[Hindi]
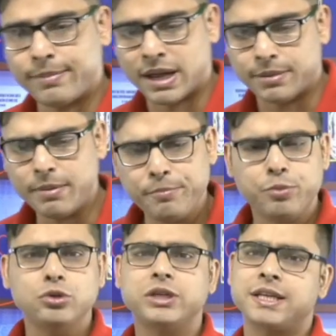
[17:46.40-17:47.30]
के बारे में
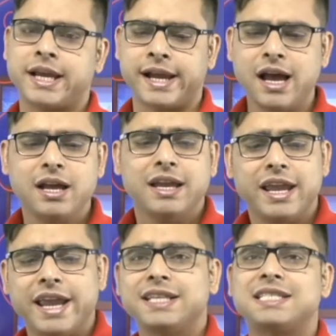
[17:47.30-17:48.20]
पूछा जाएगा
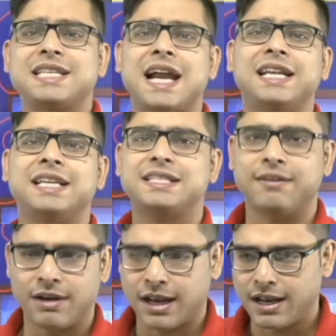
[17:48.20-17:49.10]
एक स्टैटिक
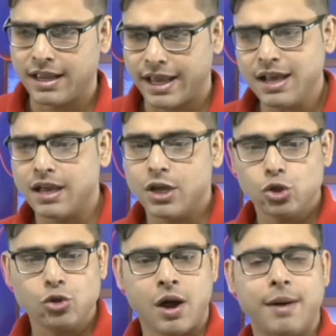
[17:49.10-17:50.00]
सवाल है ना
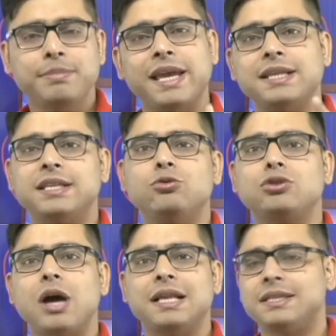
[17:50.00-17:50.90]
तो हम कैसे
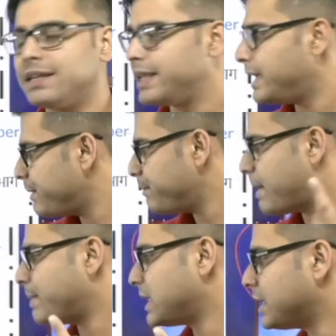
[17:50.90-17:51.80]
उसका आंसर देंगे
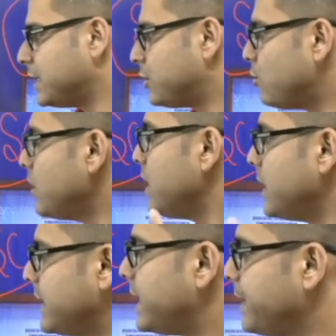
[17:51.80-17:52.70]
मैं बता देता हूं
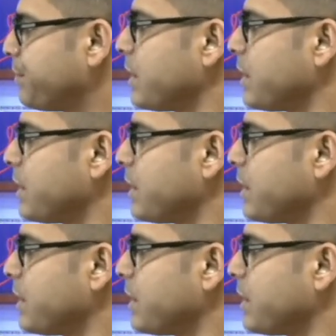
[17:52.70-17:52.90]
देखिए